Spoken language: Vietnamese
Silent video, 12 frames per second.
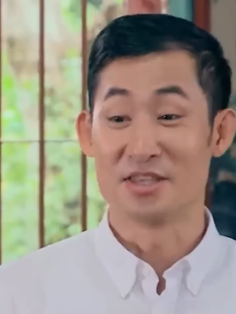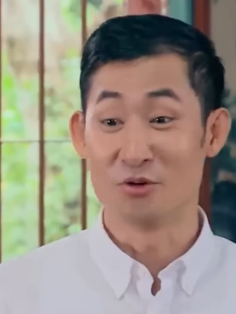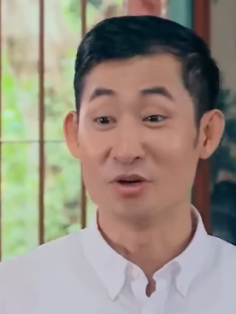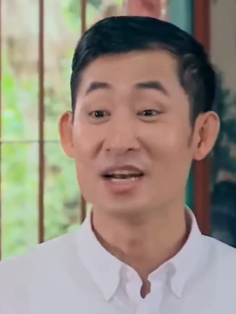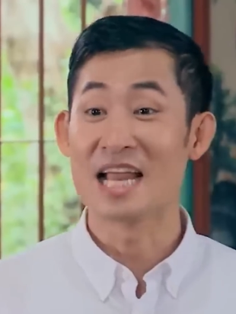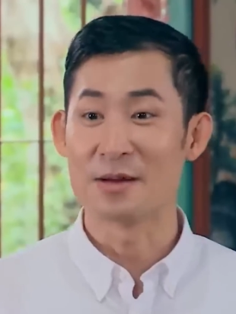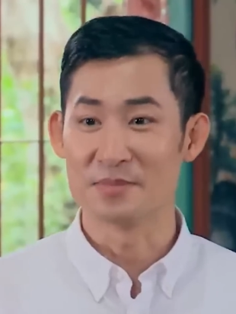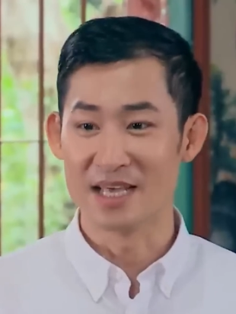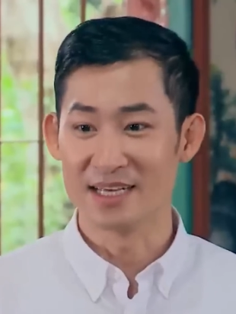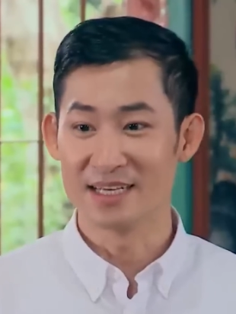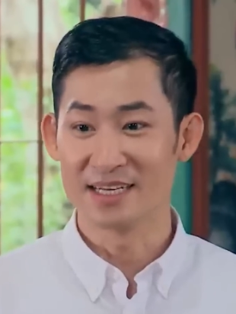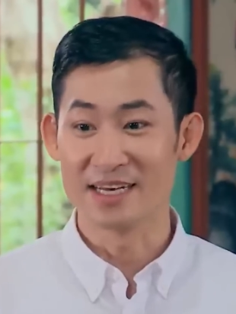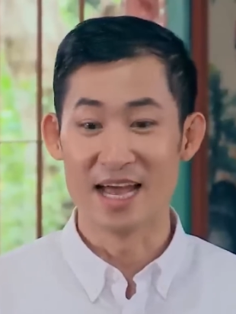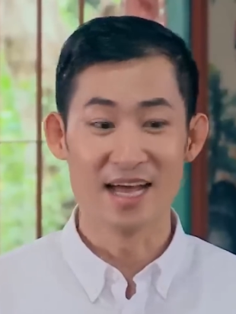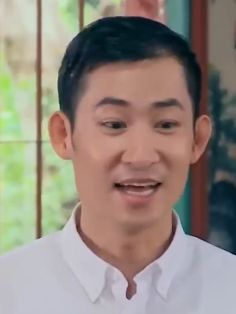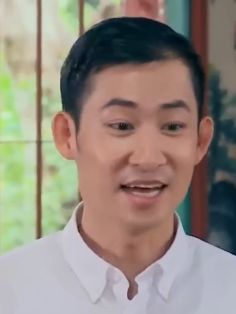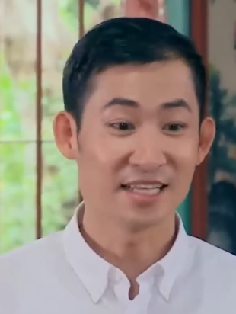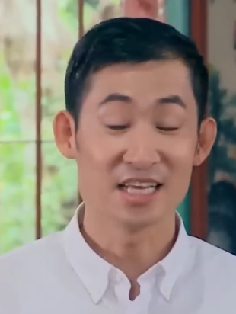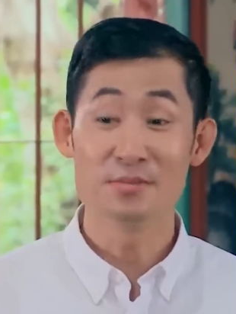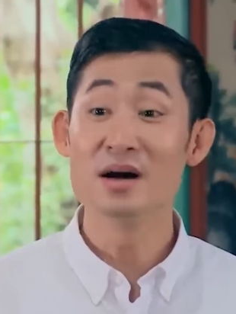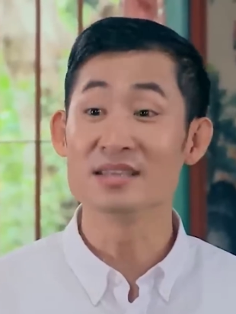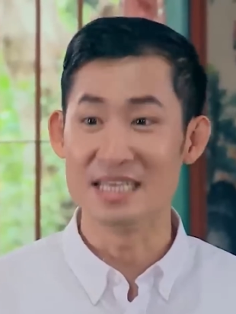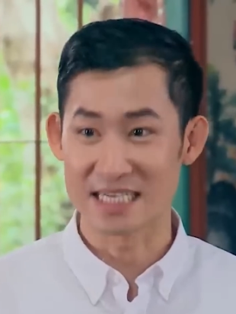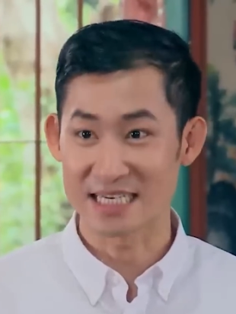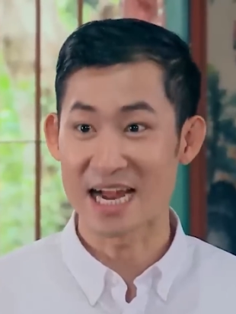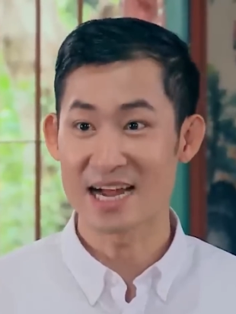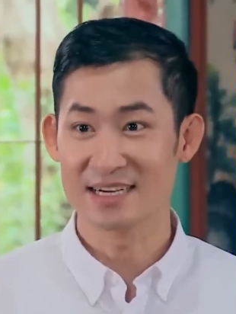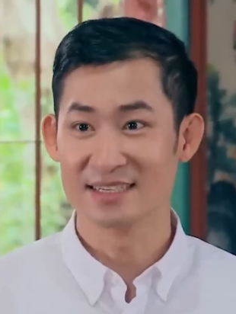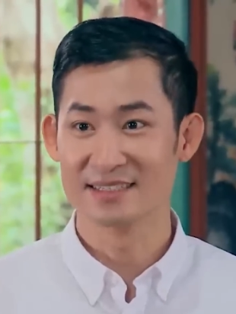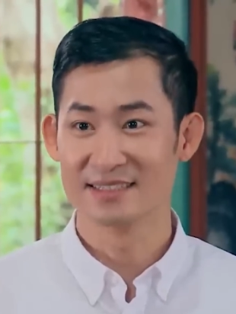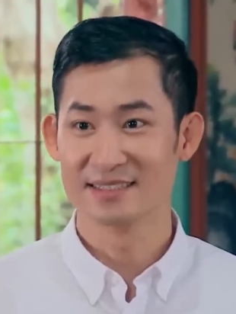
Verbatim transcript: Bà chủ nên làm vậy Để chia bớt việc ra